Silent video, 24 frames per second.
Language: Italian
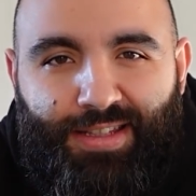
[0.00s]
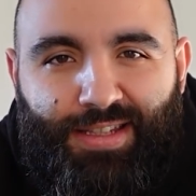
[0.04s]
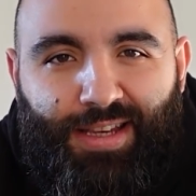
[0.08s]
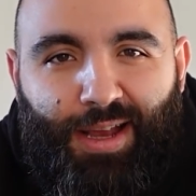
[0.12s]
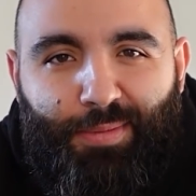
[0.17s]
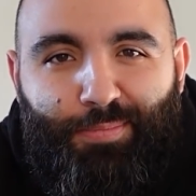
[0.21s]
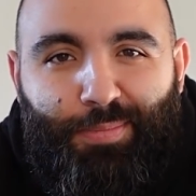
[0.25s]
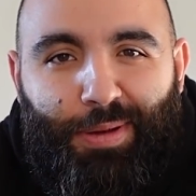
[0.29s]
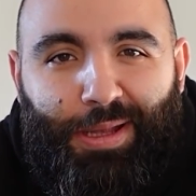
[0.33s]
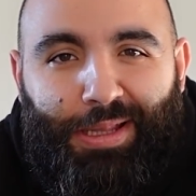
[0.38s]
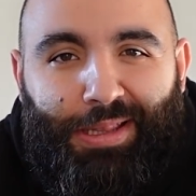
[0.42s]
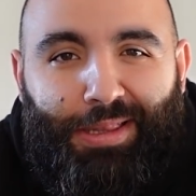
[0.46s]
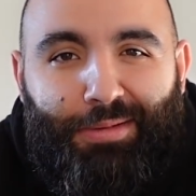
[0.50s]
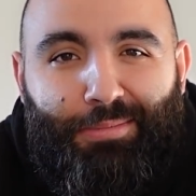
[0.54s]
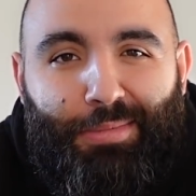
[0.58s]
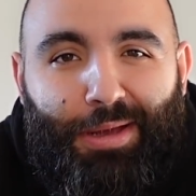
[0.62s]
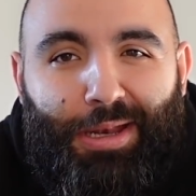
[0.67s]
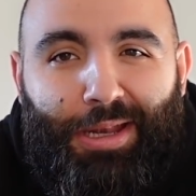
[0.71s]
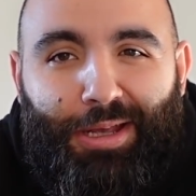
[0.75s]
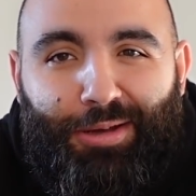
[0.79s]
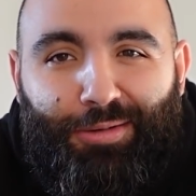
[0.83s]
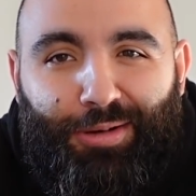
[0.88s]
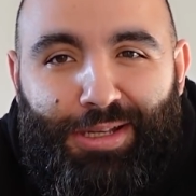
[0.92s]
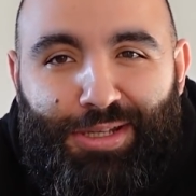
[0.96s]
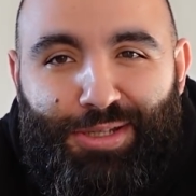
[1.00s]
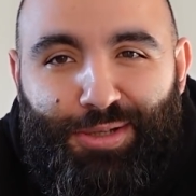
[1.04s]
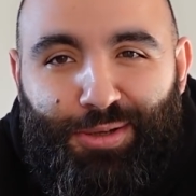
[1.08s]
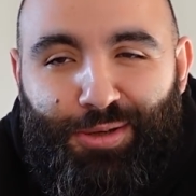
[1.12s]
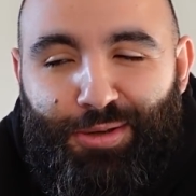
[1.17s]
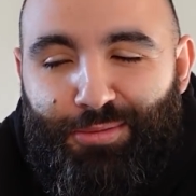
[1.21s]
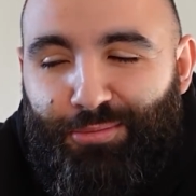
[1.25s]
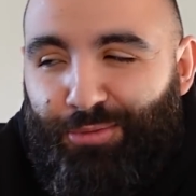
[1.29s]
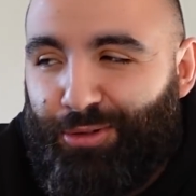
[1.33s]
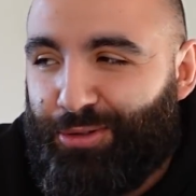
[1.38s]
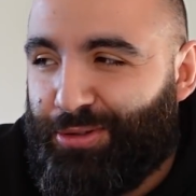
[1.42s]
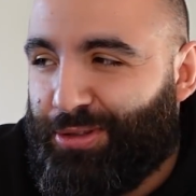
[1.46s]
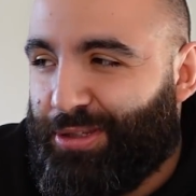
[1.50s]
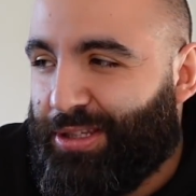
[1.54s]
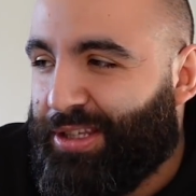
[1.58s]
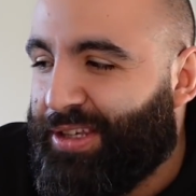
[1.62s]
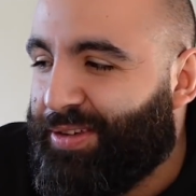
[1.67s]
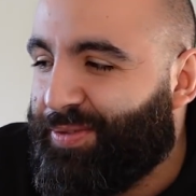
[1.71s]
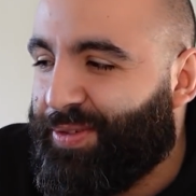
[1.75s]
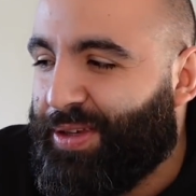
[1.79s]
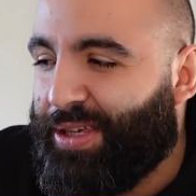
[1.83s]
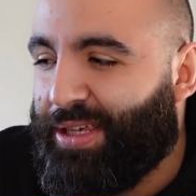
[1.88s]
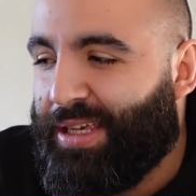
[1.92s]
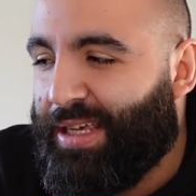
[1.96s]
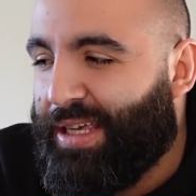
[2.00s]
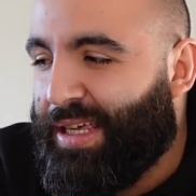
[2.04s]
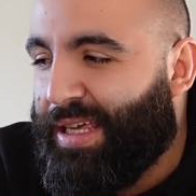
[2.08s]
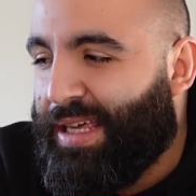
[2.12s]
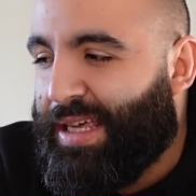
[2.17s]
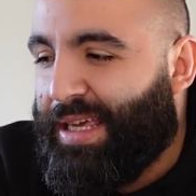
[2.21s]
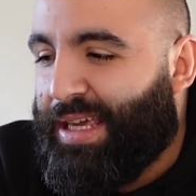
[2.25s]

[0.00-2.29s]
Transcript: sapete bene quali sono i motivi